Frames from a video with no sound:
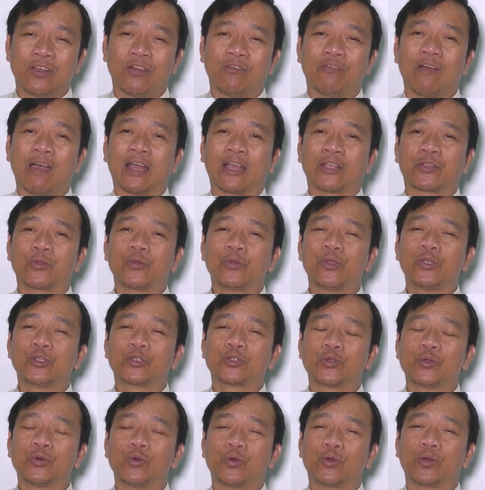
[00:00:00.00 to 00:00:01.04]
Và Chúa
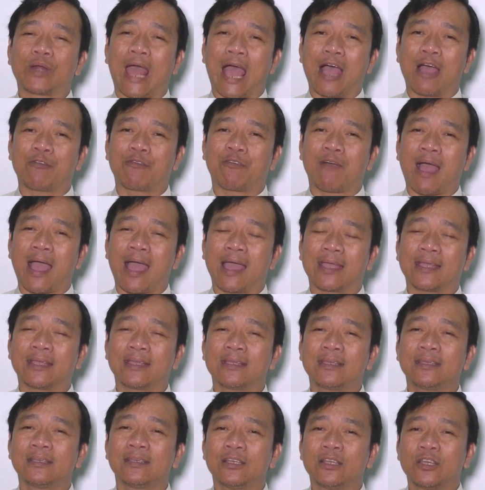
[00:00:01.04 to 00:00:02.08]
Giêsu đã
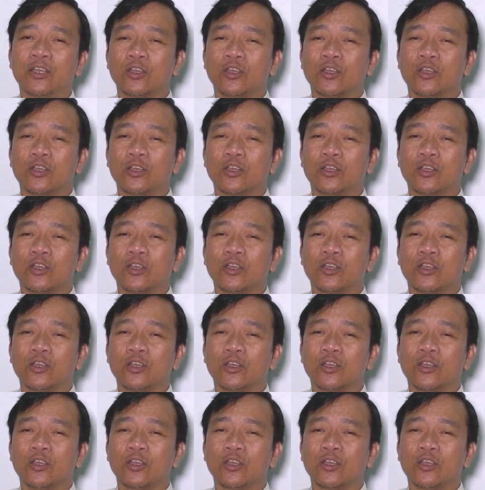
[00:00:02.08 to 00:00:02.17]
phải